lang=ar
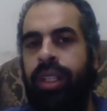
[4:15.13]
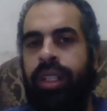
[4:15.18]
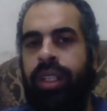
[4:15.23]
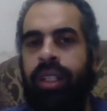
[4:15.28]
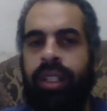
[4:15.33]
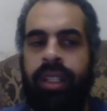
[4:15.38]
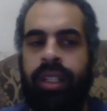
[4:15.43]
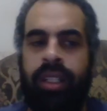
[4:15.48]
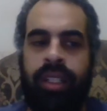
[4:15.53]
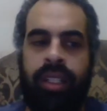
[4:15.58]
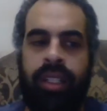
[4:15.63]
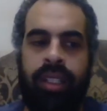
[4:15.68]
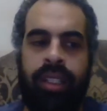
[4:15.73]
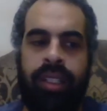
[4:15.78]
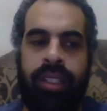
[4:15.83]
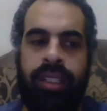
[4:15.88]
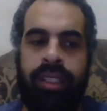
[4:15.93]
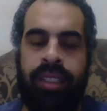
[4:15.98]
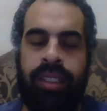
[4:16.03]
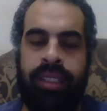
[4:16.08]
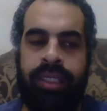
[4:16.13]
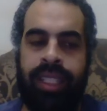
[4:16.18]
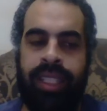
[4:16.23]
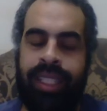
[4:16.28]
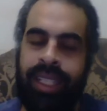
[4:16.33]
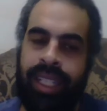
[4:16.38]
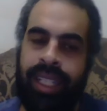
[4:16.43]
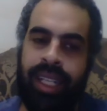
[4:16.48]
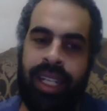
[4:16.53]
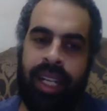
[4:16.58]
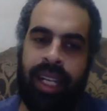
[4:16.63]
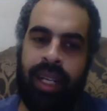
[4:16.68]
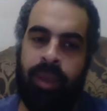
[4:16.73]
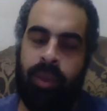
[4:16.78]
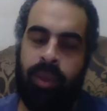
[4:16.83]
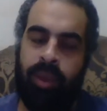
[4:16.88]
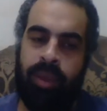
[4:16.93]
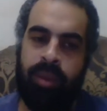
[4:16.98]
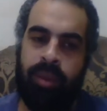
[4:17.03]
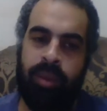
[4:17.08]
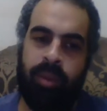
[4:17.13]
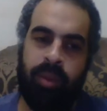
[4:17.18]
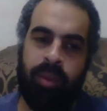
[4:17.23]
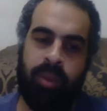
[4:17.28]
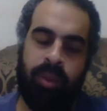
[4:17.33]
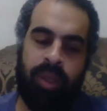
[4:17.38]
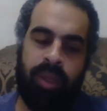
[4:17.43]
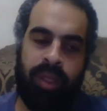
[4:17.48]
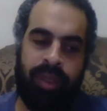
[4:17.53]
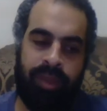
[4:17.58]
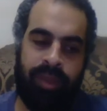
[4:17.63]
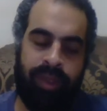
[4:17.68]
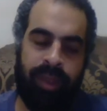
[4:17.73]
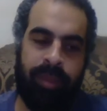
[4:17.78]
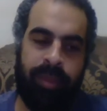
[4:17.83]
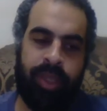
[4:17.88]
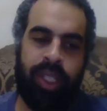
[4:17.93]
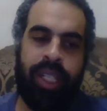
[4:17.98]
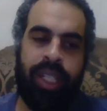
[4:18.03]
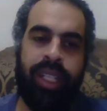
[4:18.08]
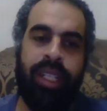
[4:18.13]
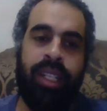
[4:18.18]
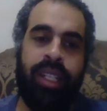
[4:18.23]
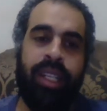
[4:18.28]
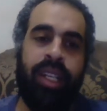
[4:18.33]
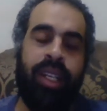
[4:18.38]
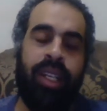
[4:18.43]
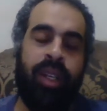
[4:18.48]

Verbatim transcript: السيئه او اللي فيها مشاكل